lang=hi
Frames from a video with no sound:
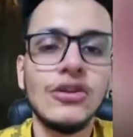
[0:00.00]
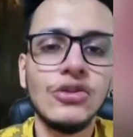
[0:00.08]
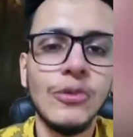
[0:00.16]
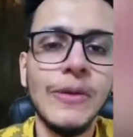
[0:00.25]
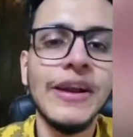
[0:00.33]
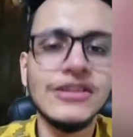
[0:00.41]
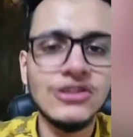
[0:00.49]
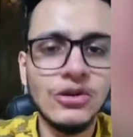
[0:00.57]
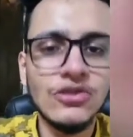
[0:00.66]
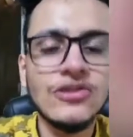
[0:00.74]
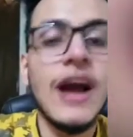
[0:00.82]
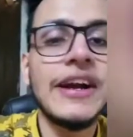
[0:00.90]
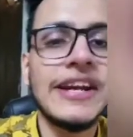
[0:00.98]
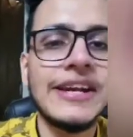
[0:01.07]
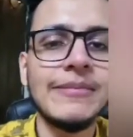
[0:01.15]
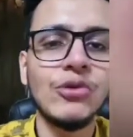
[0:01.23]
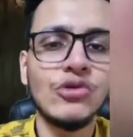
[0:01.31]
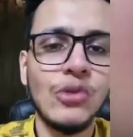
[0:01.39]
तो मैंने कहा चलो स्टार्टिंग
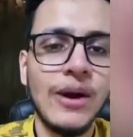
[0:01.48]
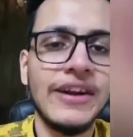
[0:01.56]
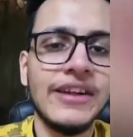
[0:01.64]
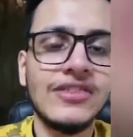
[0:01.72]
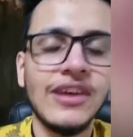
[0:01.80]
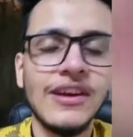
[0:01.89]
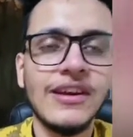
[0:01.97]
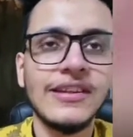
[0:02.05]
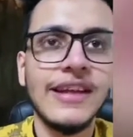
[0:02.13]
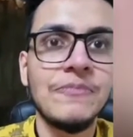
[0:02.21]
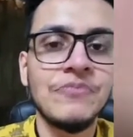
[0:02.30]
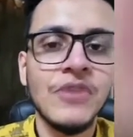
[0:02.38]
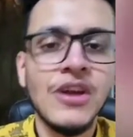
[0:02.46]
में उसको एड्रेस कर लेते हैं